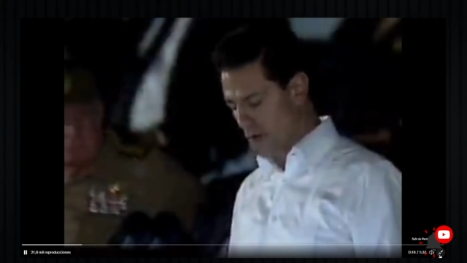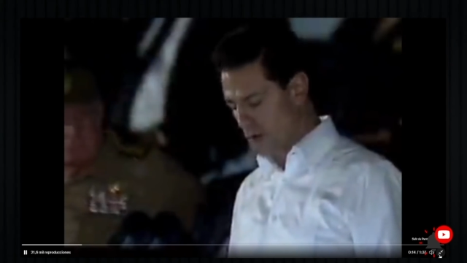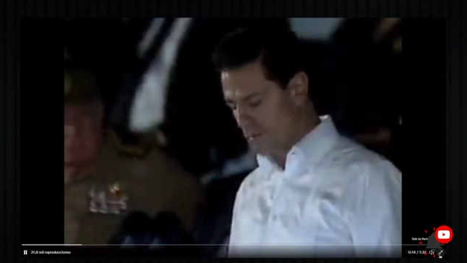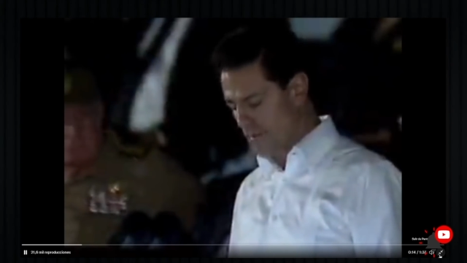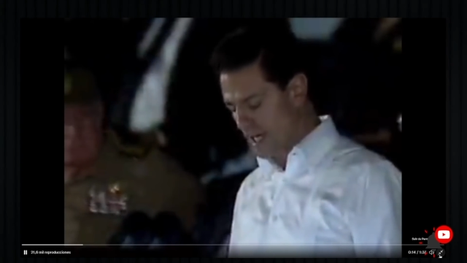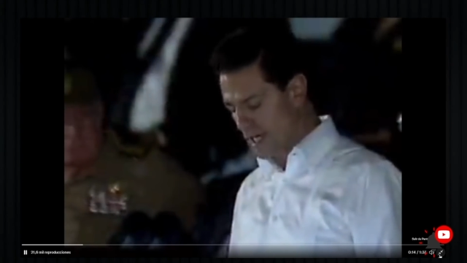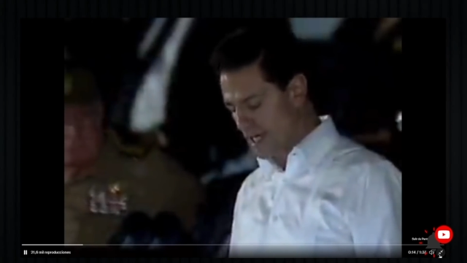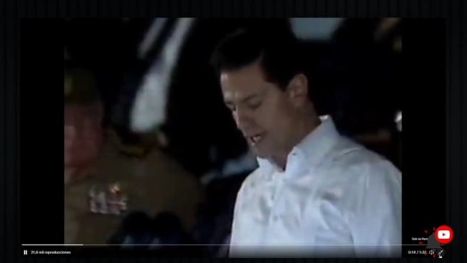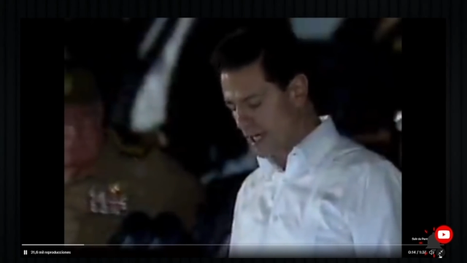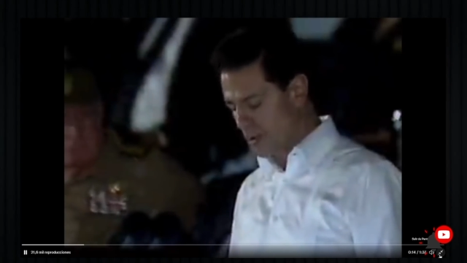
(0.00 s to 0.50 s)

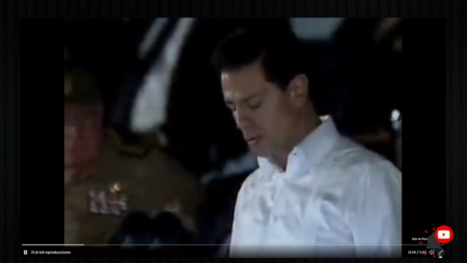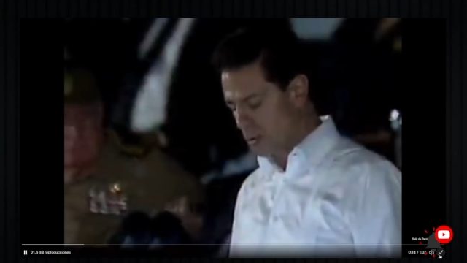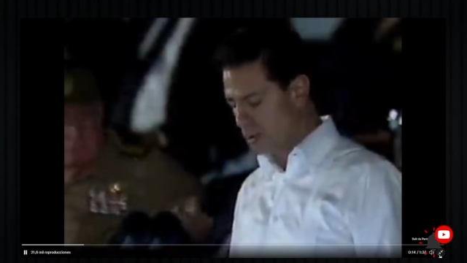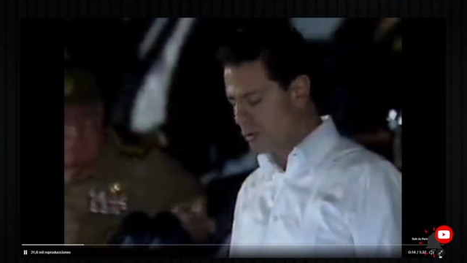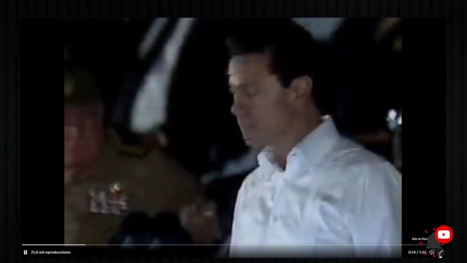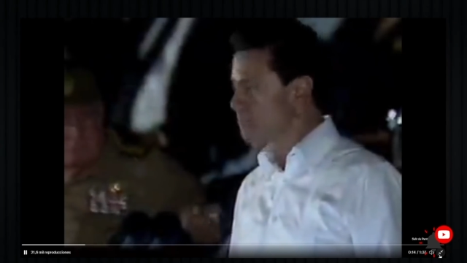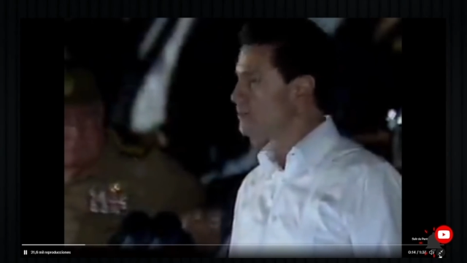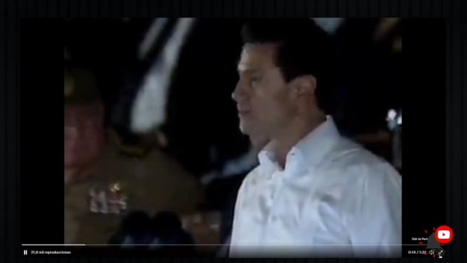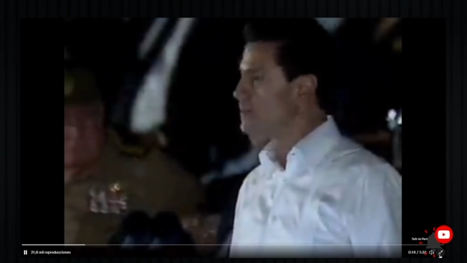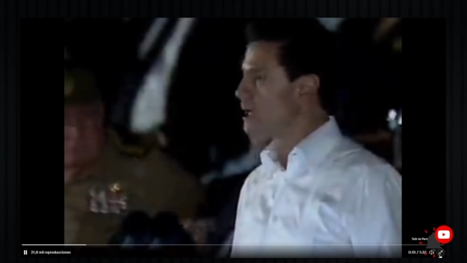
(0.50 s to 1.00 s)
como en
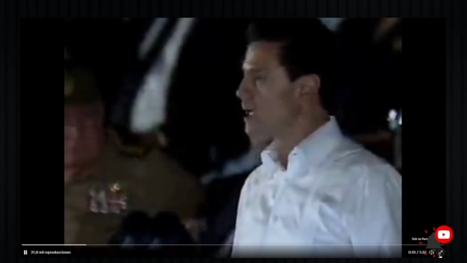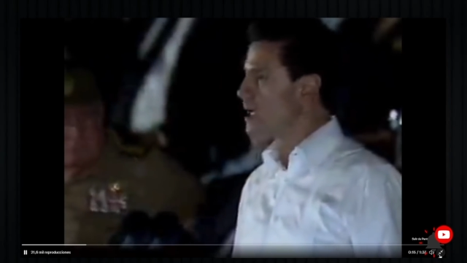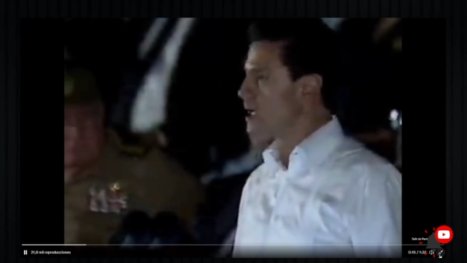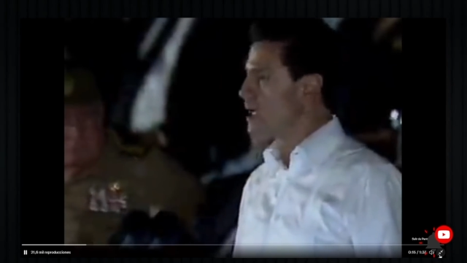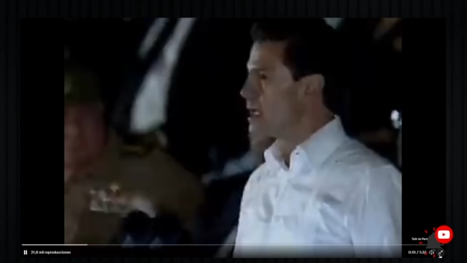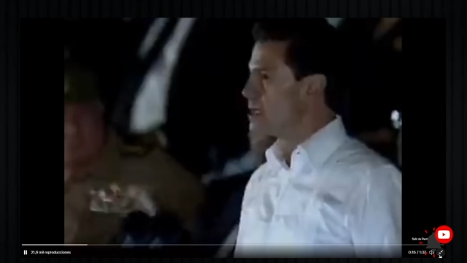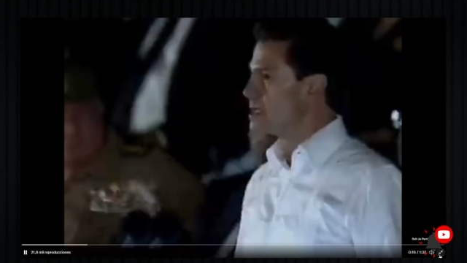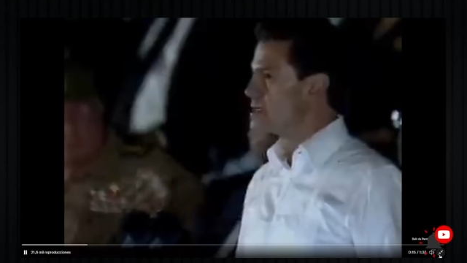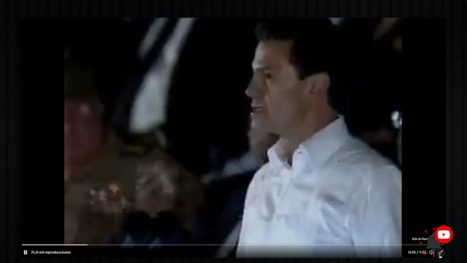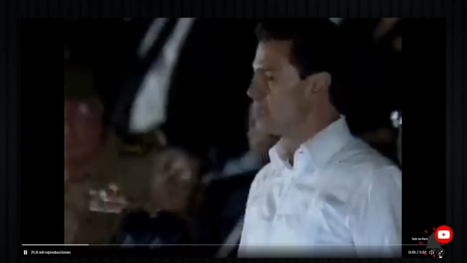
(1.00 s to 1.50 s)
México
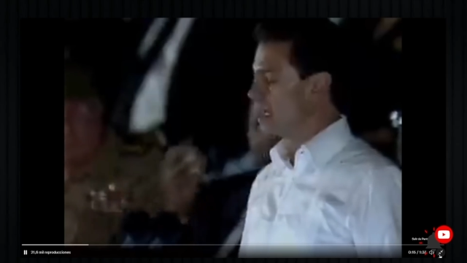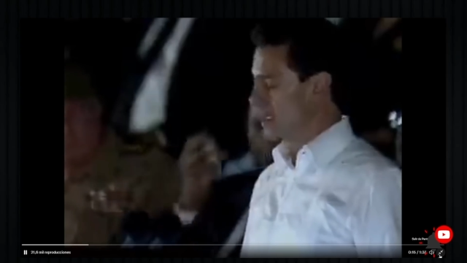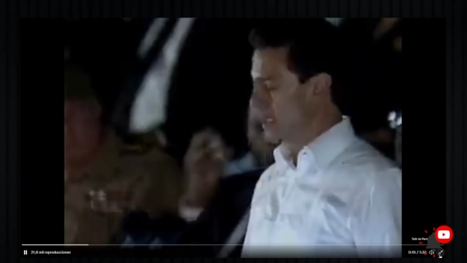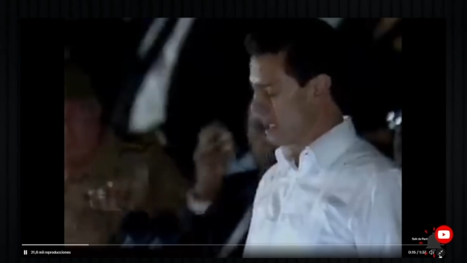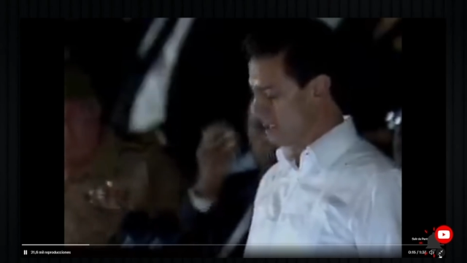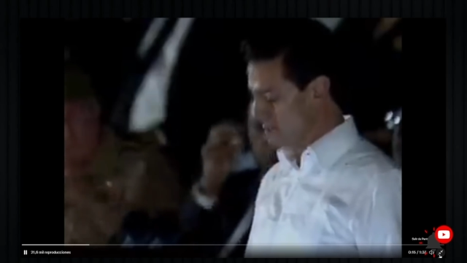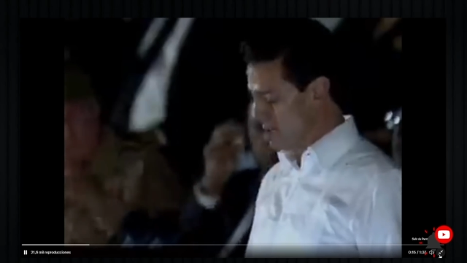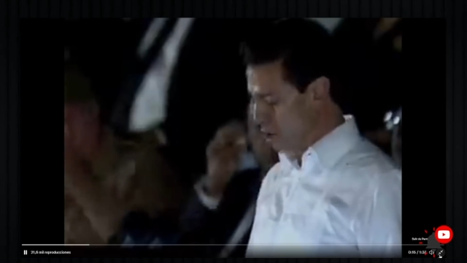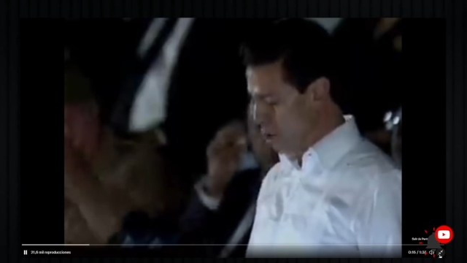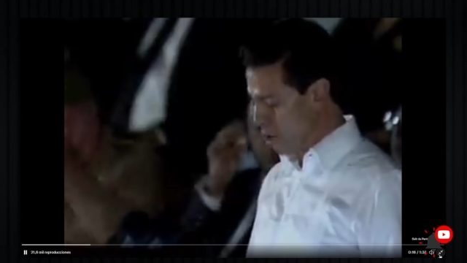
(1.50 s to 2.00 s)

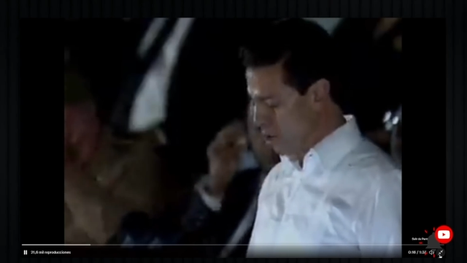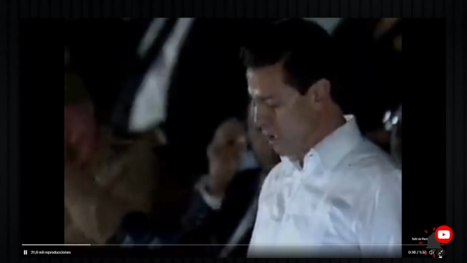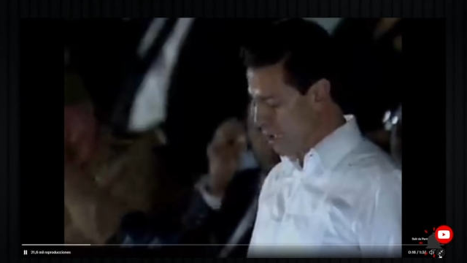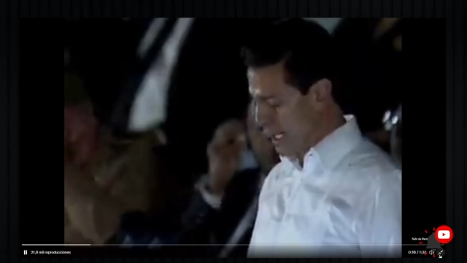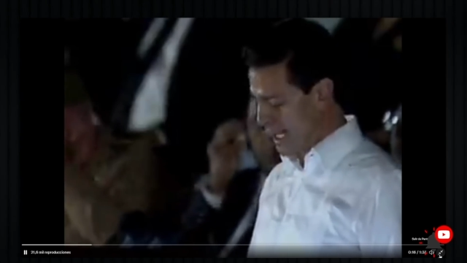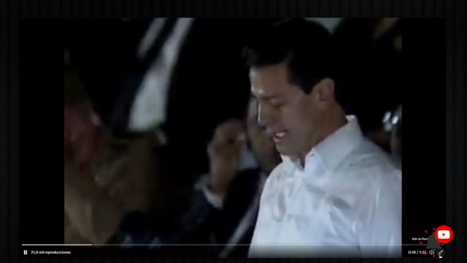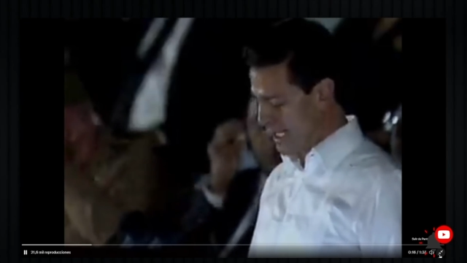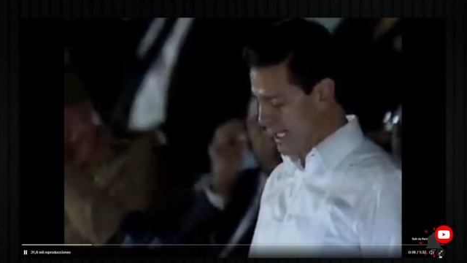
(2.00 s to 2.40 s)
se germinó